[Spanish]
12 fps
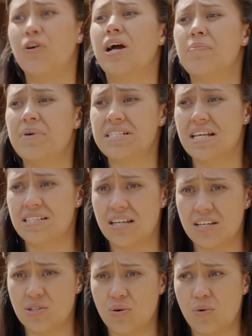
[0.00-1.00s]
fue capaz de
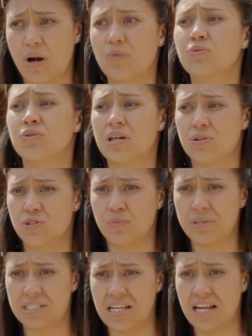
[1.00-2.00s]
hacer eso a uno de los
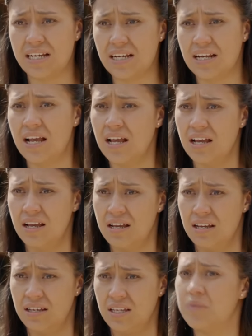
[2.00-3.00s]
hombres del ángel,
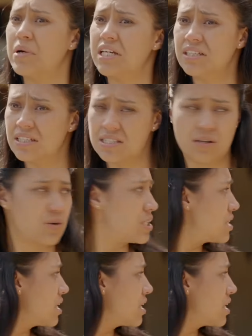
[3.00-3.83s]
imagínese lo que